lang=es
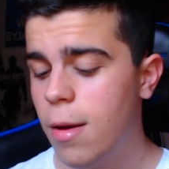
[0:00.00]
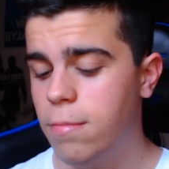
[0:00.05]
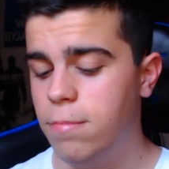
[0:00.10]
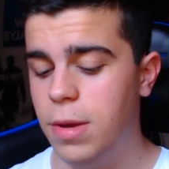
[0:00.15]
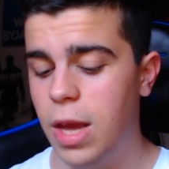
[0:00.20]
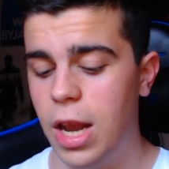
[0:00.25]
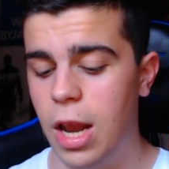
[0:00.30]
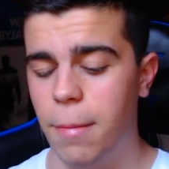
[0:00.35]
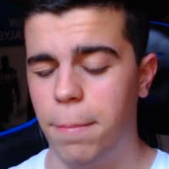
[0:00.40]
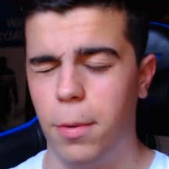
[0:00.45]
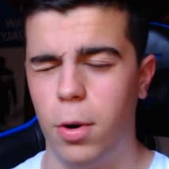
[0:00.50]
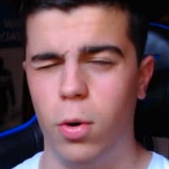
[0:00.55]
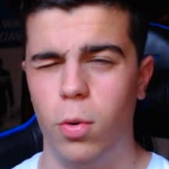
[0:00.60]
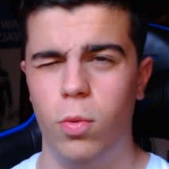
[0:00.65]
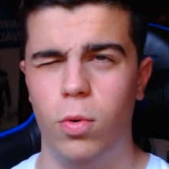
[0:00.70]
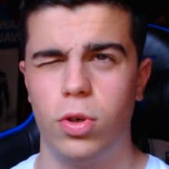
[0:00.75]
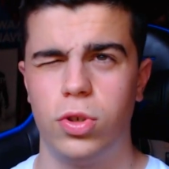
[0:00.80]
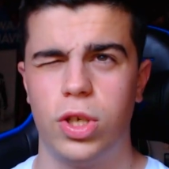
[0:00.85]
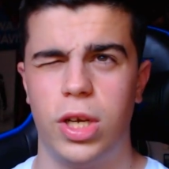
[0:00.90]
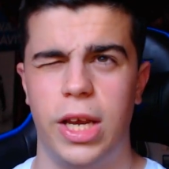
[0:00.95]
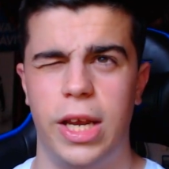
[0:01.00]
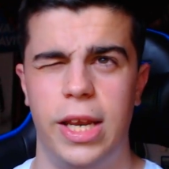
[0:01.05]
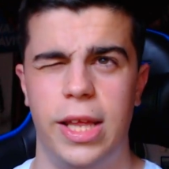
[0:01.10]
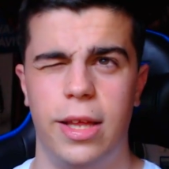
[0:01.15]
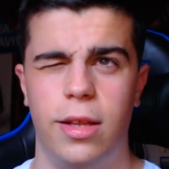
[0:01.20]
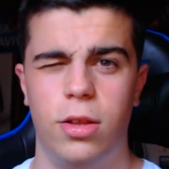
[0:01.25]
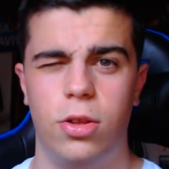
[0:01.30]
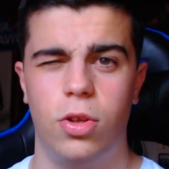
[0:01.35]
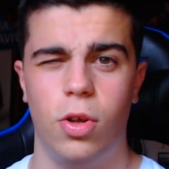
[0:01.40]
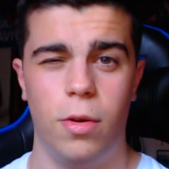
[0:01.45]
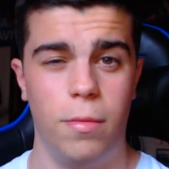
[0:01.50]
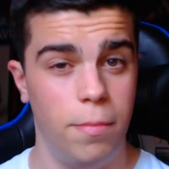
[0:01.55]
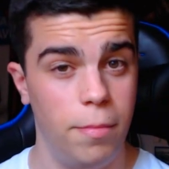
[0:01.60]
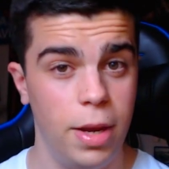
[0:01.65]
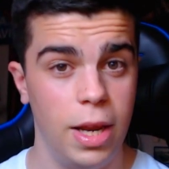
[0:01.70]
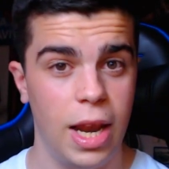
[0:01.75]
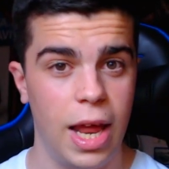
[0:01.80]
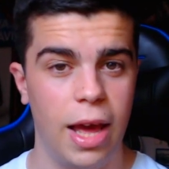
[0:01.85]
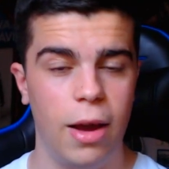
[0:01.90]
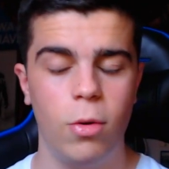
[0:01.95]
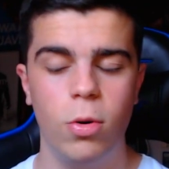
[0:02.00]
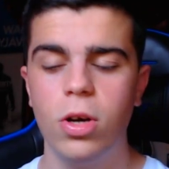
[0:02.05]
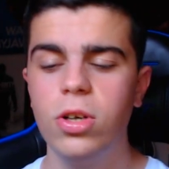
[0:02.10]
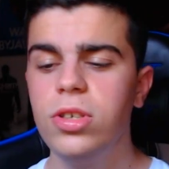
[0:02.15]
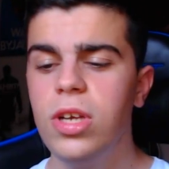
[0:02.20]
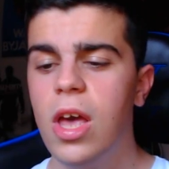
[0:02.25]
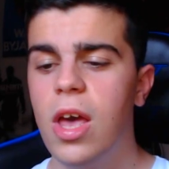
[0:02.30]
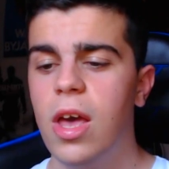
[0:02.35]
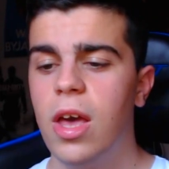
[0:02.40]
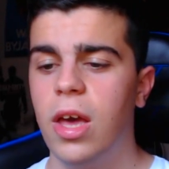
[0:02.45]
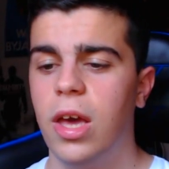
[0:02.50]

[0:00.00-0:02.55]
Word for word: Viene por unos 500.000 euros.